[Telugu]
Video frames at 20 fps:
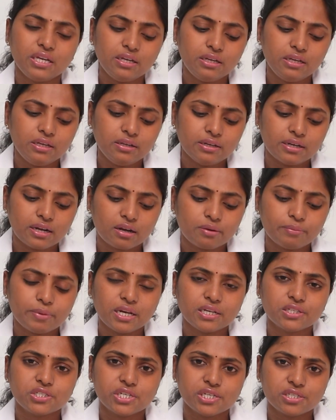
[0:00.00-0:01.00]
ఈ
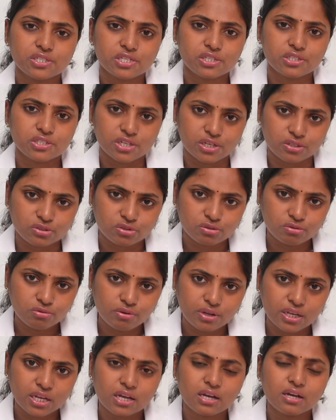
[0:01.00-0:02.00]
రకమైన చేంజెస్ చేస్తూ
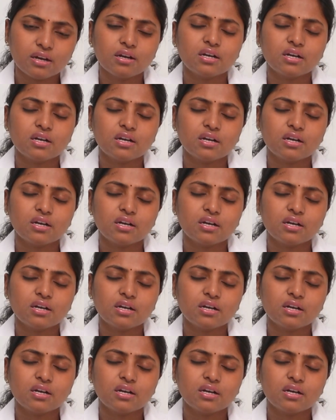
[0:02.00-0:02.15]
ఇంకా